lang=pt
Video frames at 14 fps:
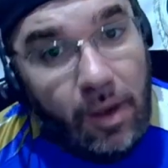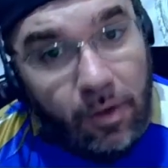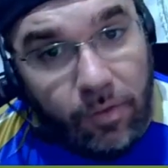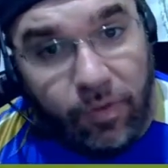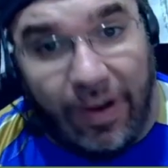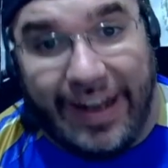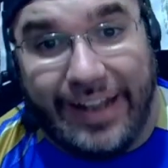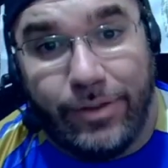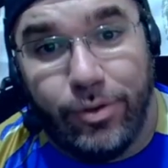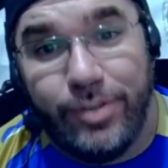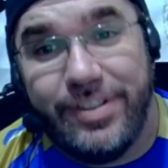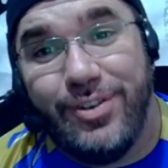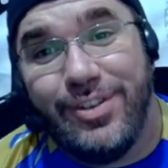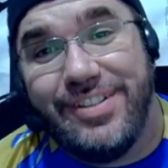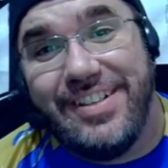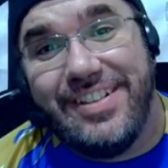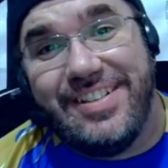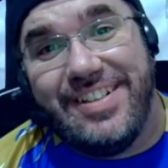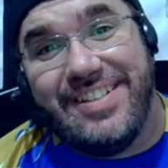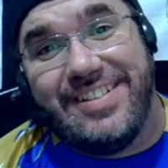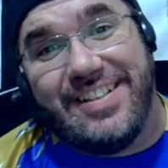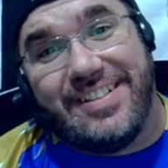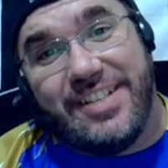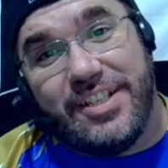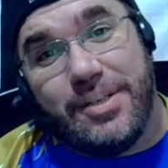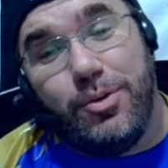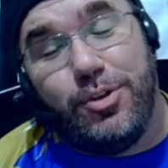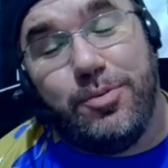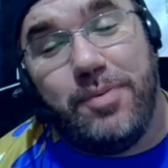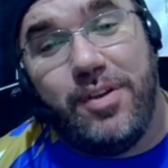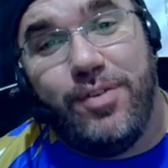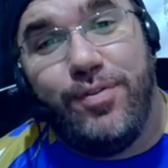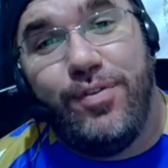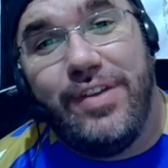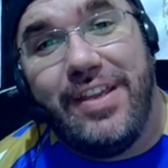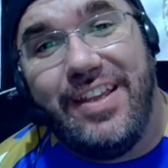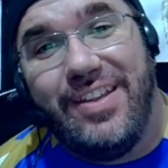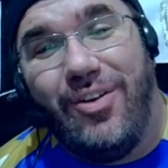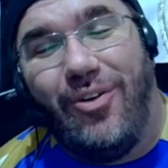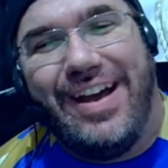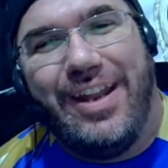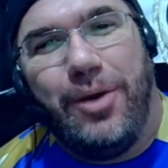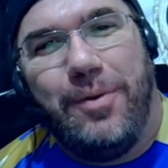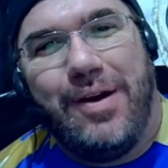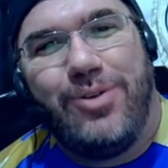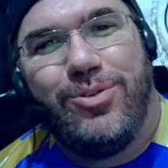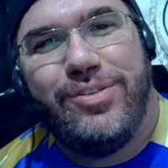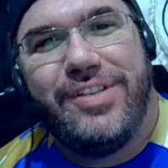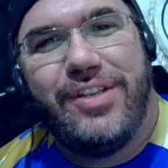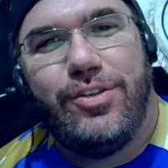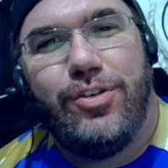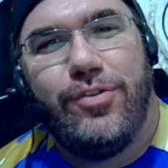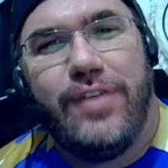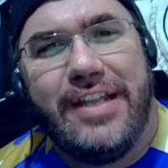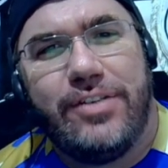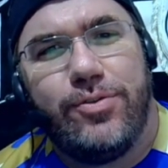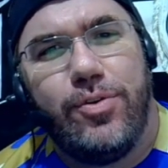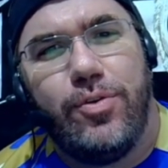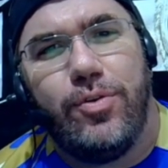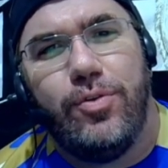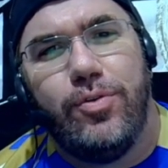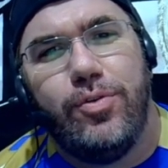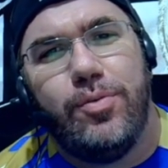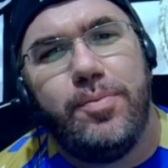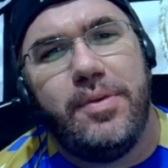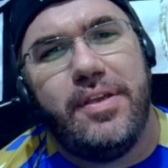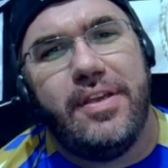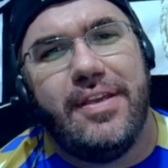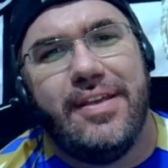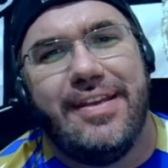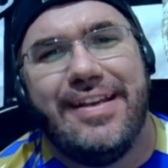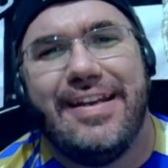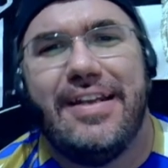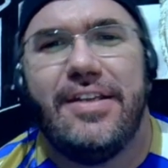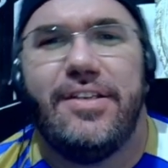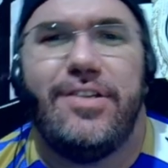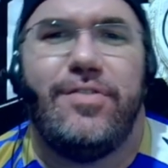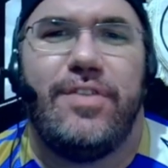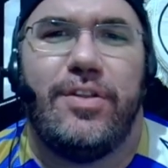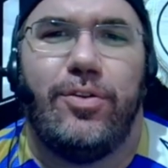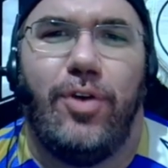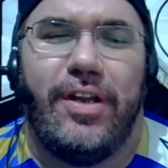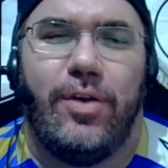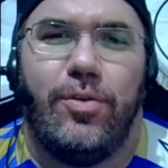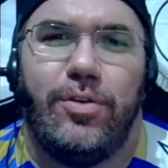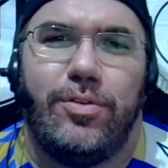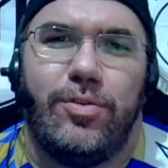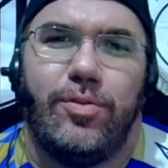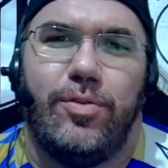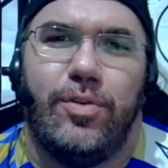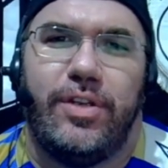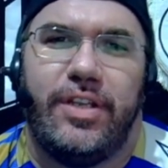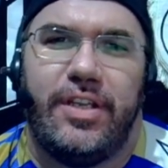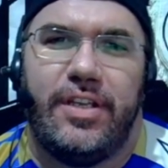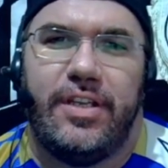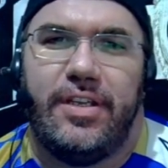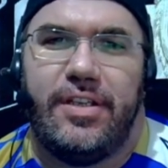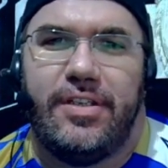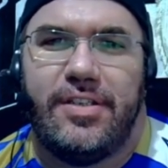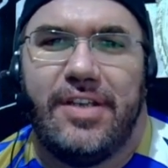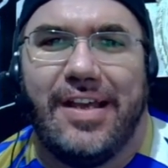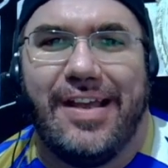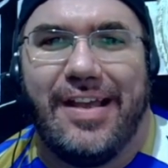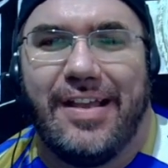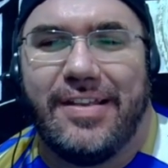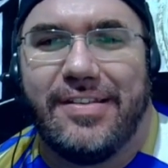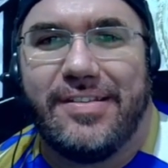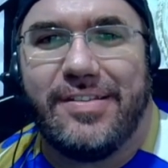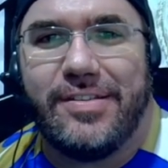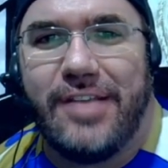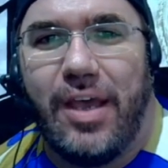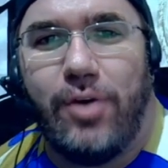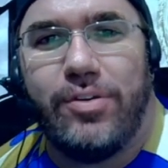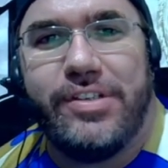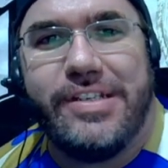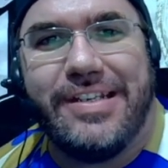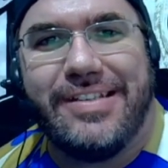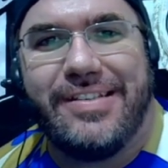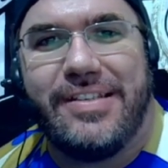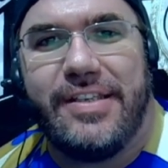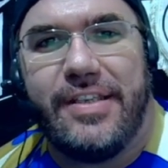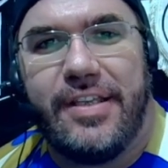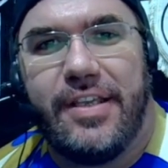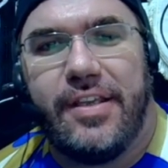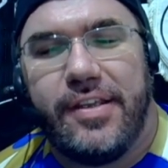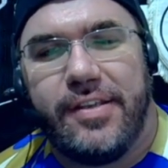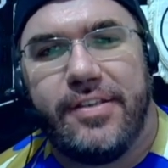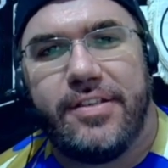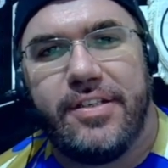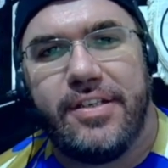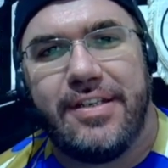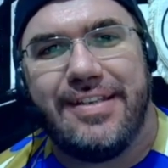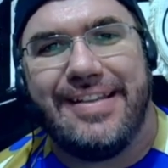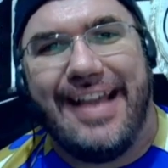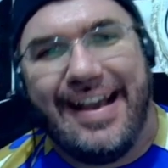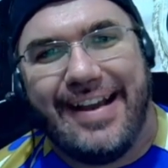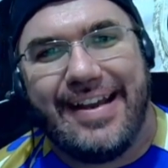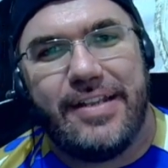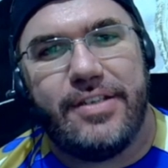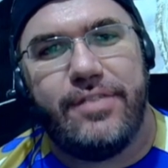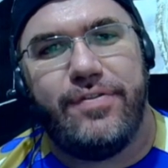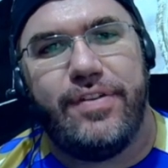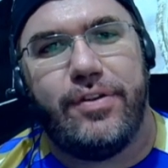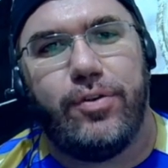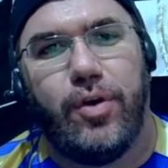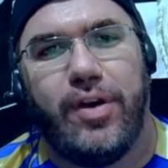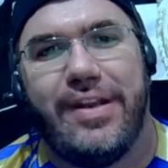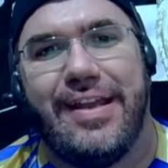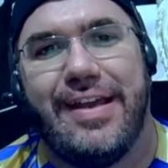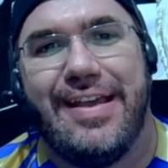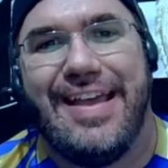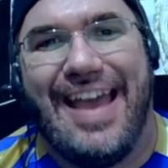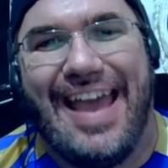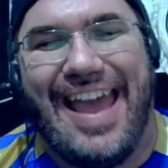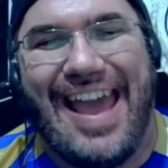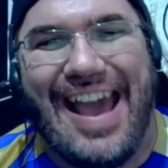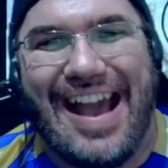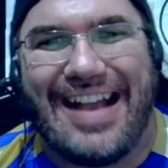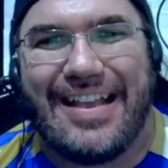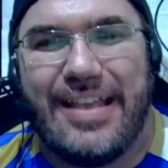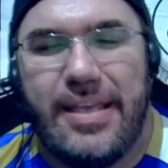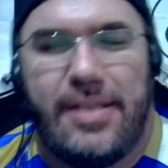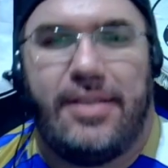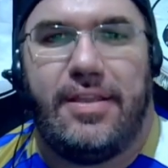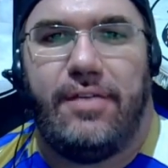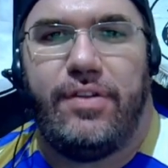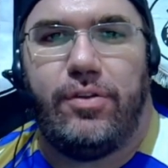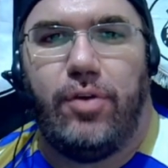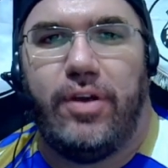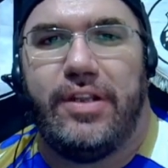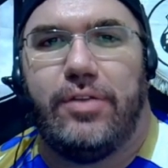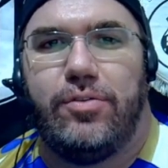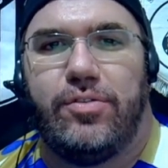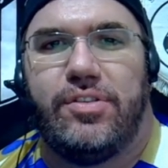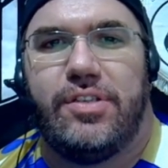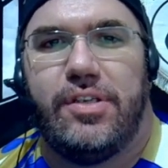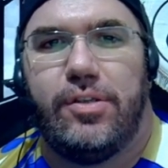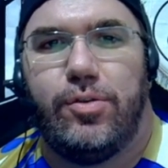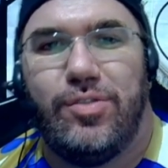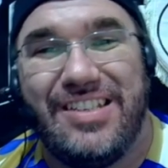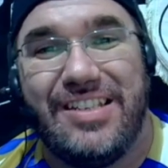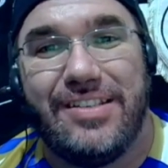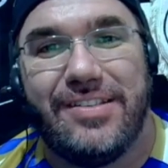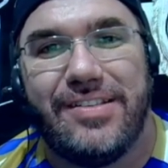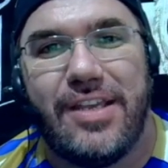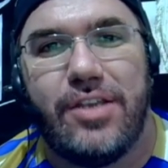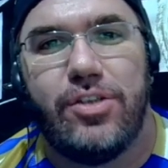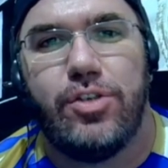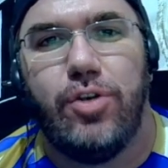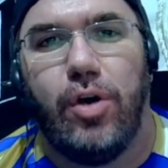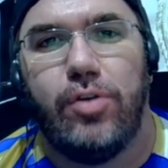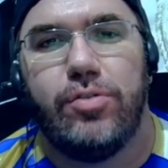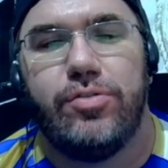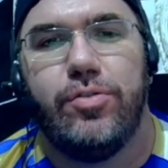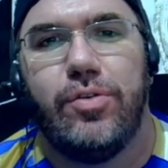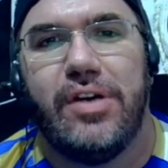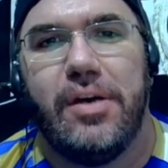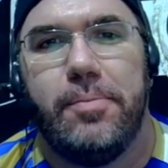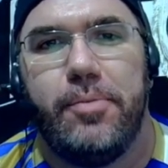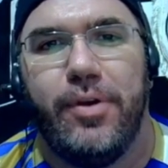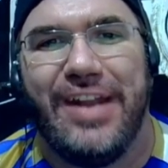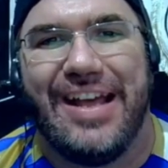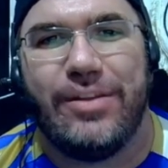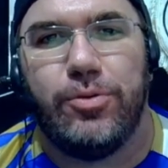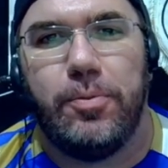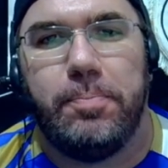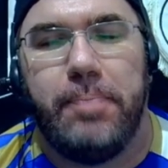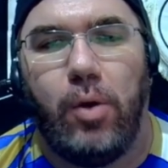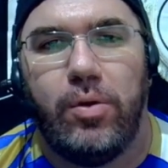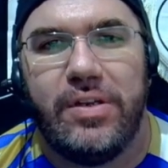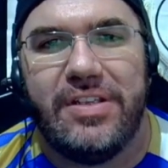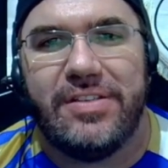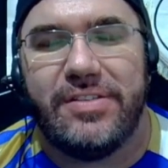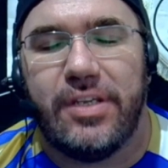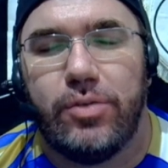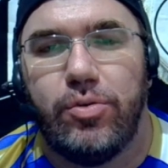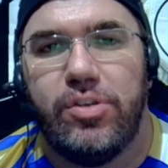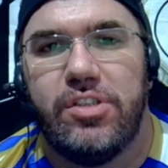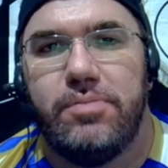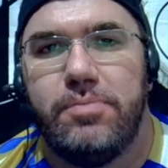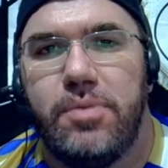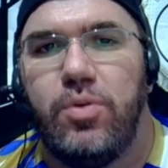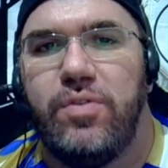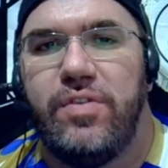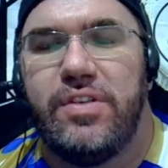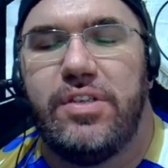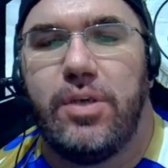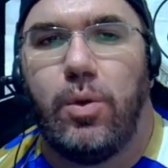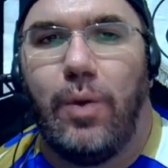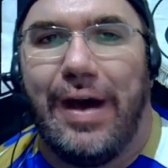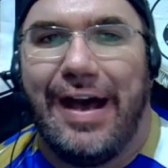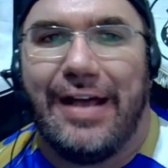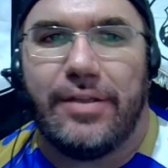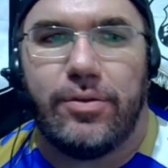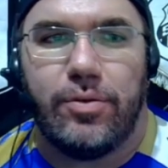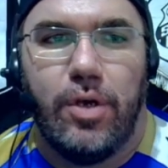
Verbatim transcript: Fala, torcedor Santista, seja muito bem-vindo ao canal Mago Santos Fanático Clube. Grande vitória contra o Corinthians. É o dia seguinte da grande vitória. É a quinta vitória do Santos em seis jogos no Campeonato Paulista 2024.